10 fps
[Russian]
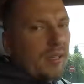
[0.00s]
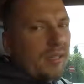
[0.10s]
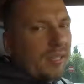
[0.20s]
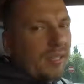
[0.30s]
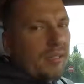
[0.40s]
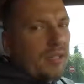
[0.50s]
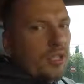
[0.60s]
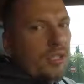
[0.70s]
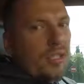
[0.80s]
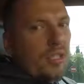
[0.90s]
конкретно
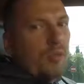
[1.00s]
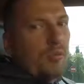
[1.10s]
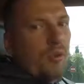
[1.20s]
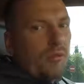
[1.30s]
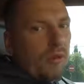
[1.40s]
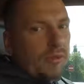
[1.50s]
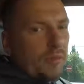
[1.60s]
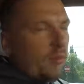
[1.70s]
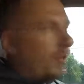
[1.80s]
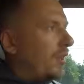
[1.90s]
жизни любого
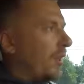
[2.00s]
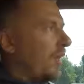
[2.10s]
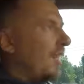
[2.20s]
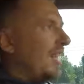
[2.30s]
автомобиля